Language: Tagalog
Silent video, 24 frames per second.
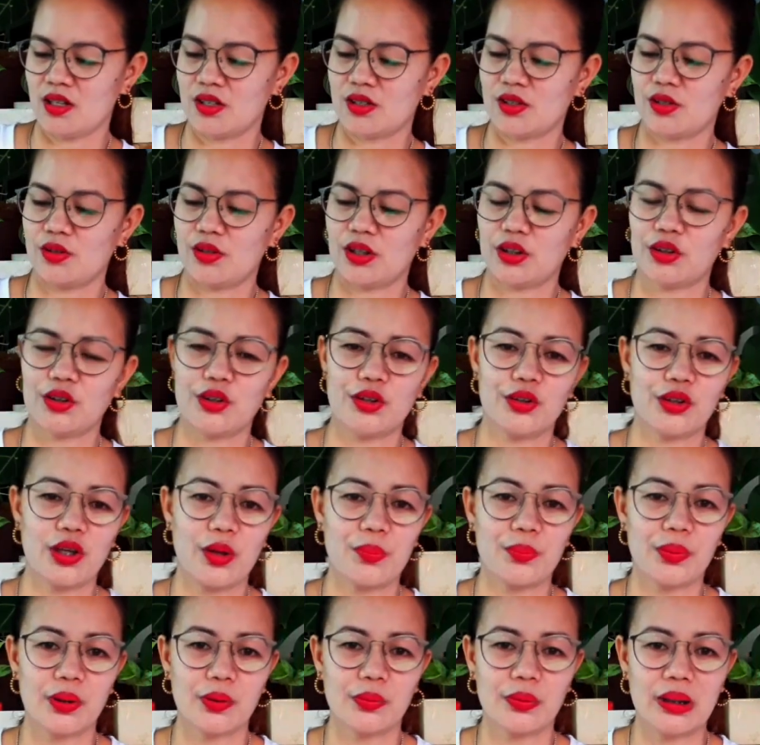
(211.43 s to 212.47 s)
So, ito yung
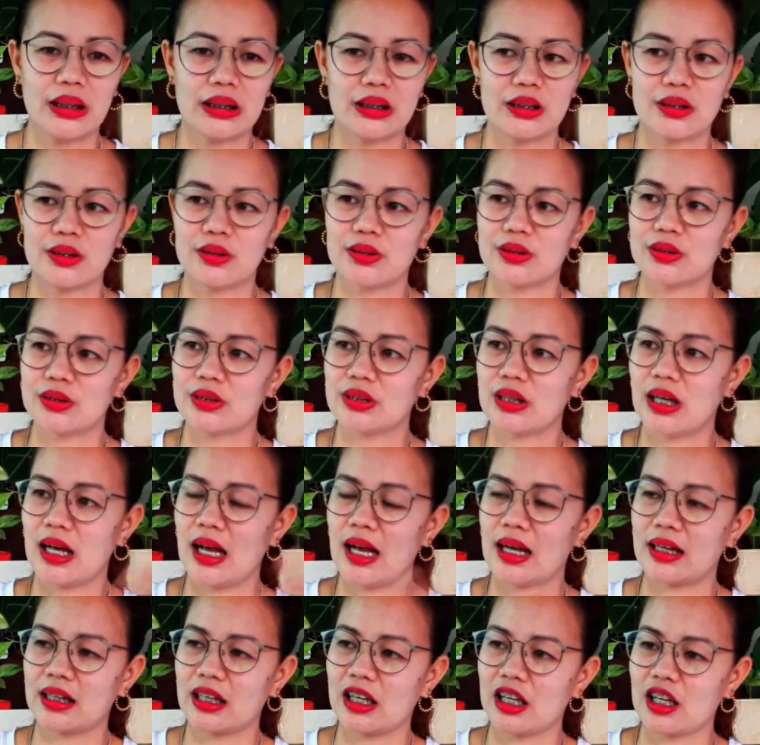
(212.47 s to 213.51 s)
number one ko
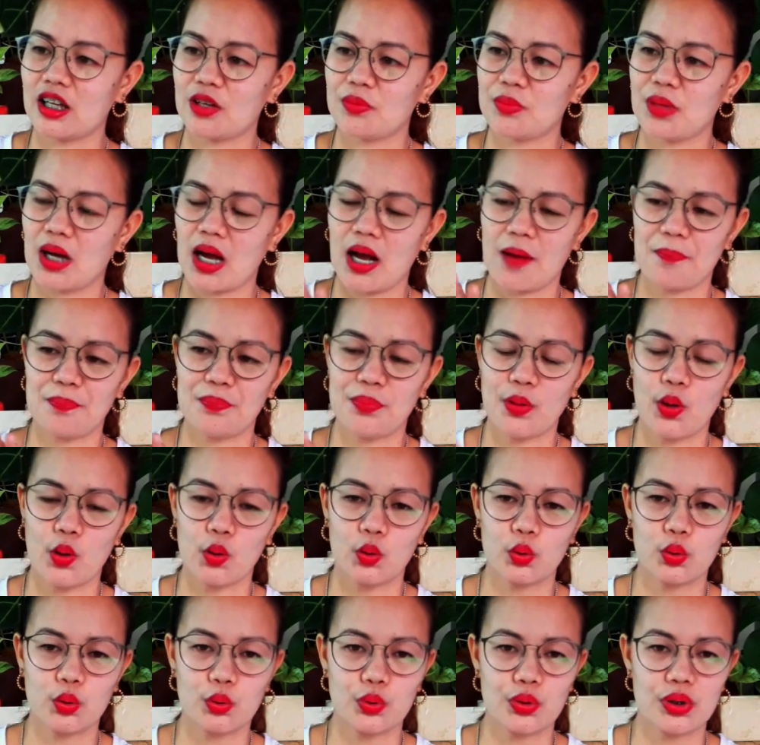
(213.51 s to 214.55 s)
sa aking mga
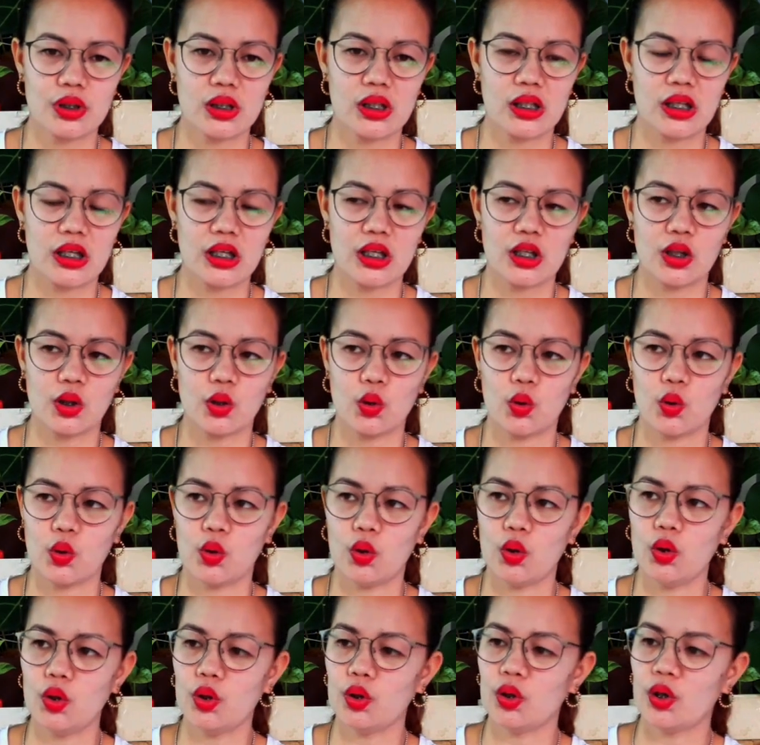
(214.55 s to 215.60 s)
photos
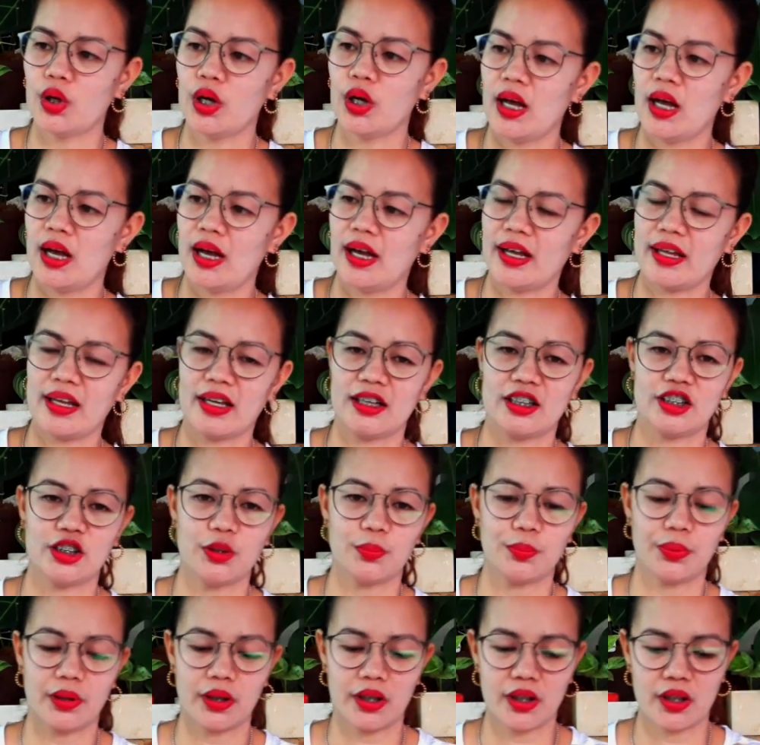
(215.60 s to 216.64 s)
dito. Ayan,
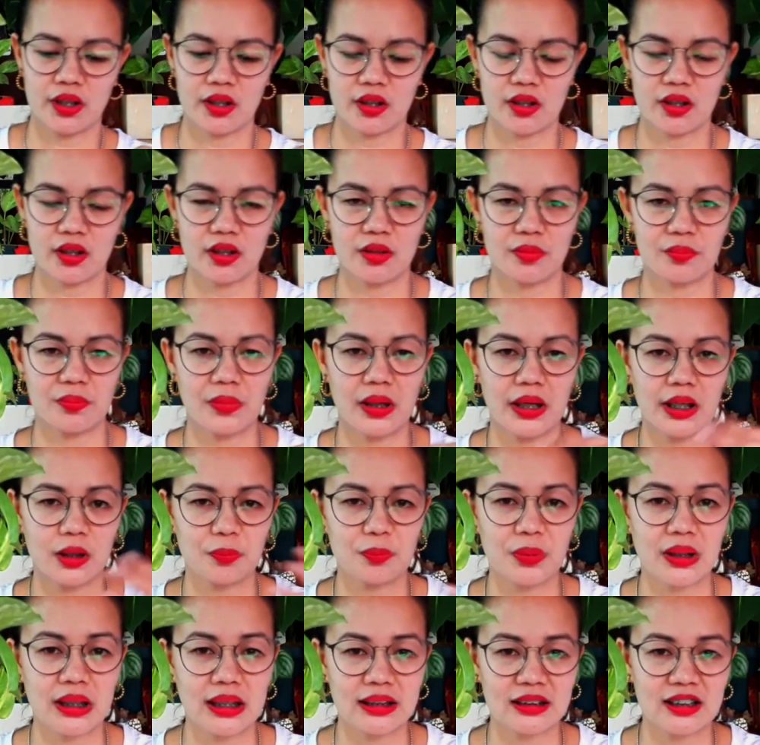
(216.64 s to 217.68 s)
syempre, bakit
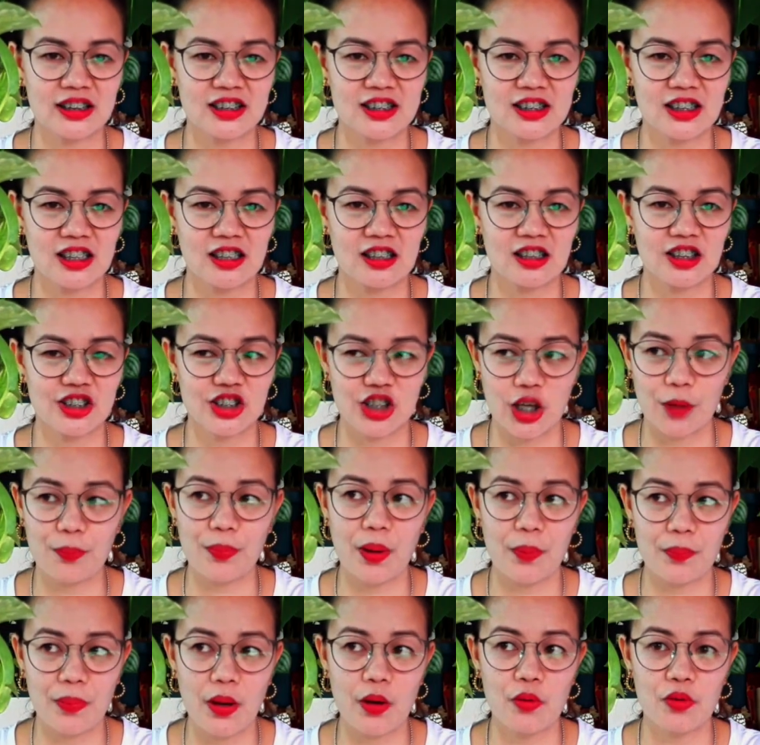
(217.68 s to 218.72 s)
pa natin siya
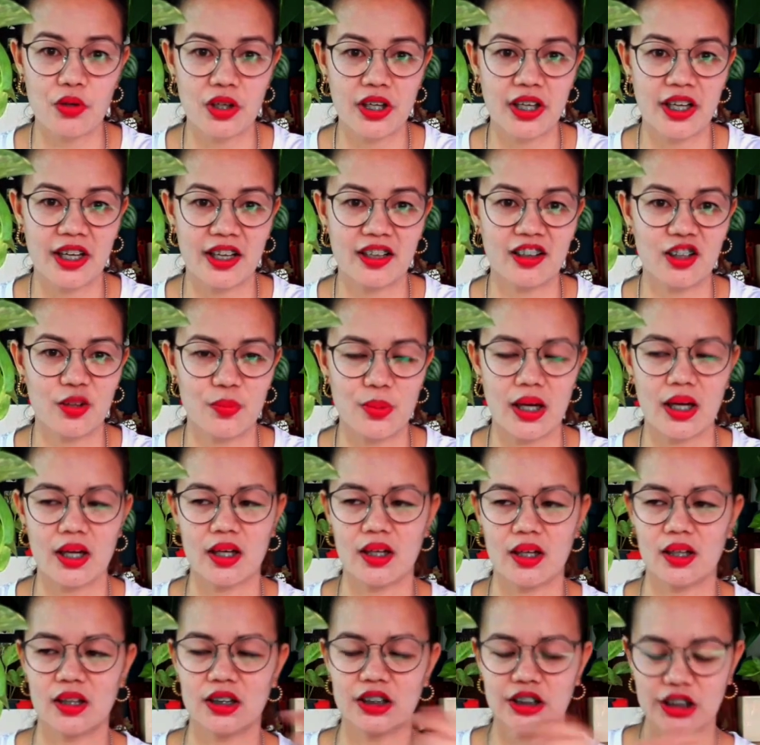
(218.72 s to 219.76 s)
papahulihin, di ba?
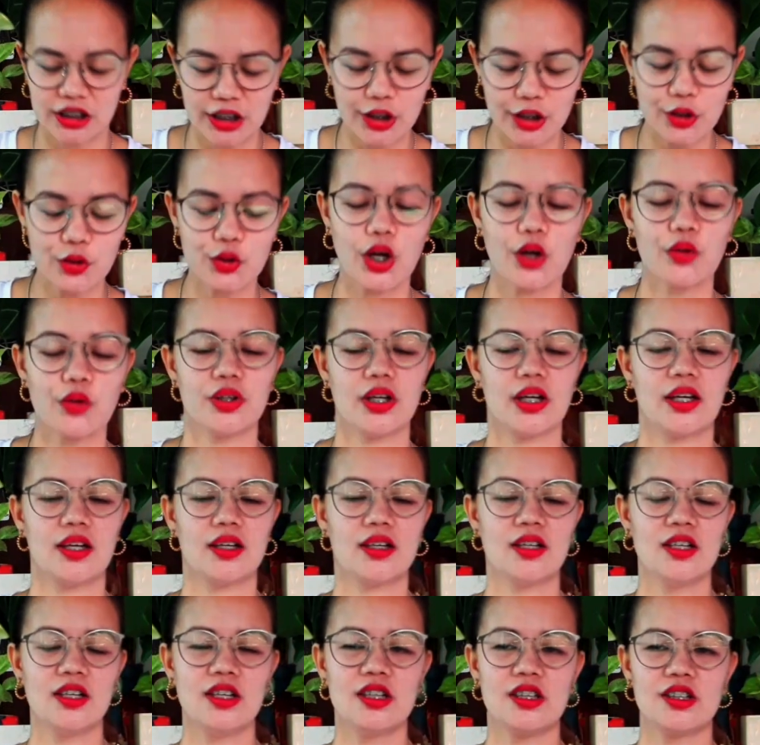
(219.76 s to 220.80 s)
Siya na yung
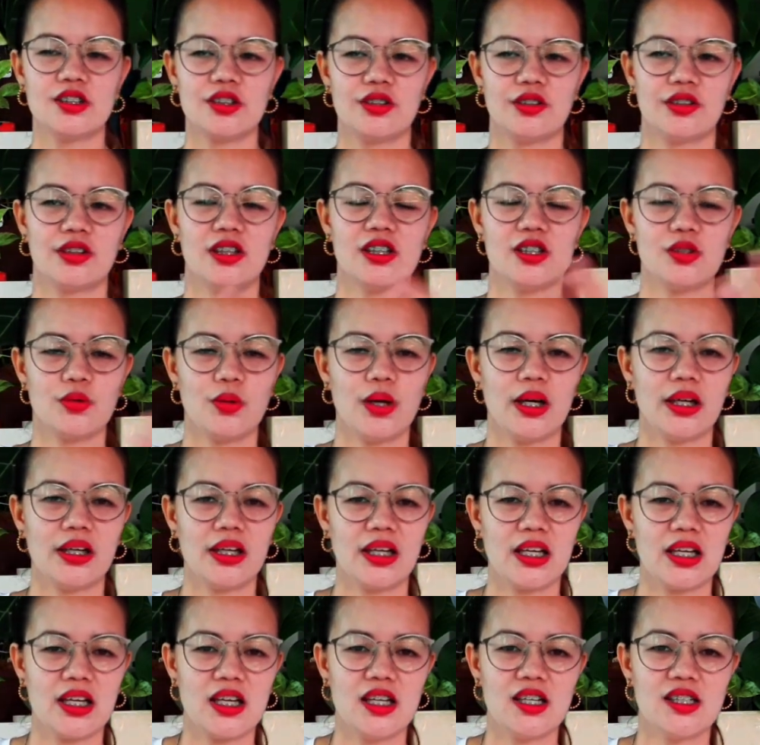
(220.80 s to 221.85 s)
nauna. So, this
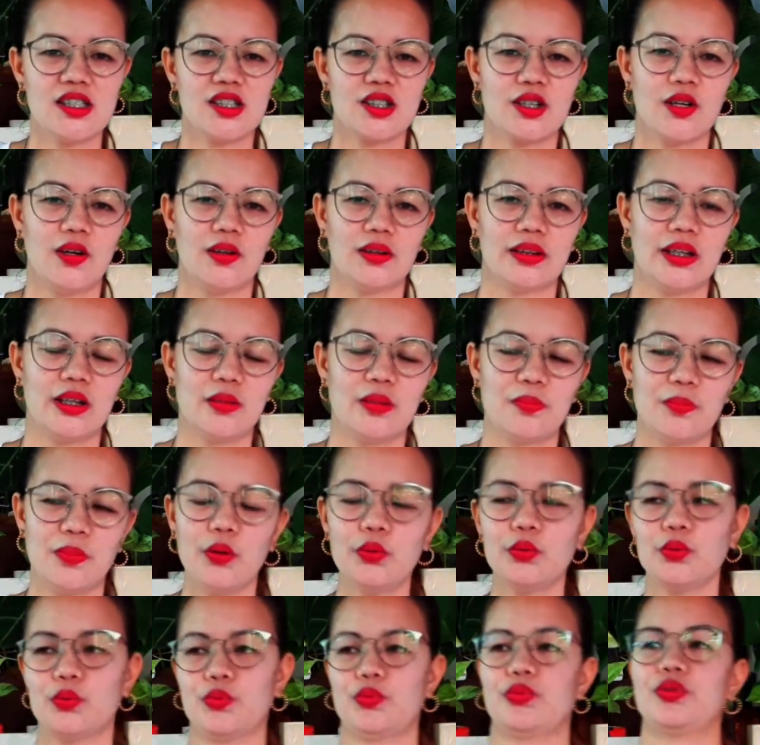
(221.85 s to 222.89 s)
one is golden
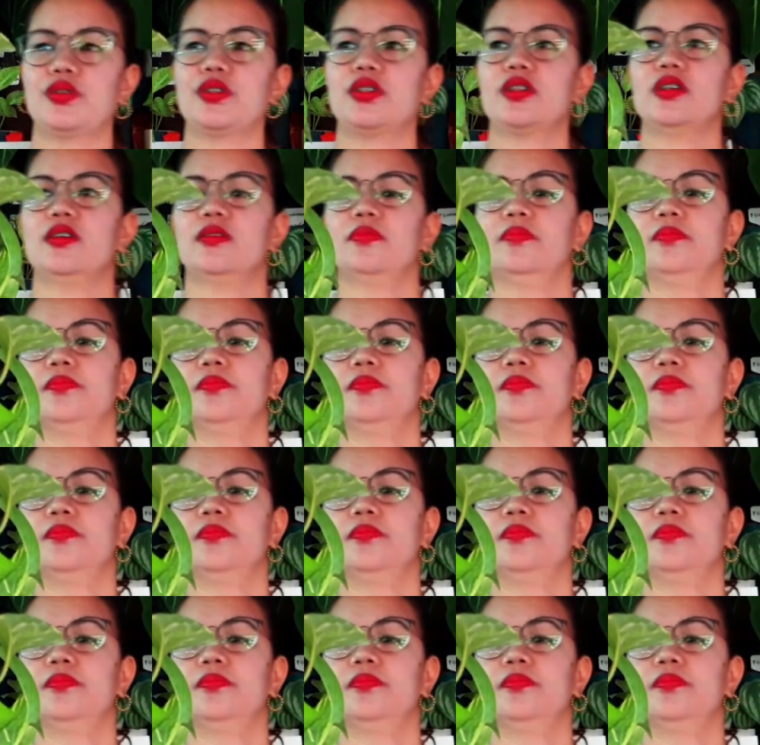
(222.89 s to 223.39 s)
photos.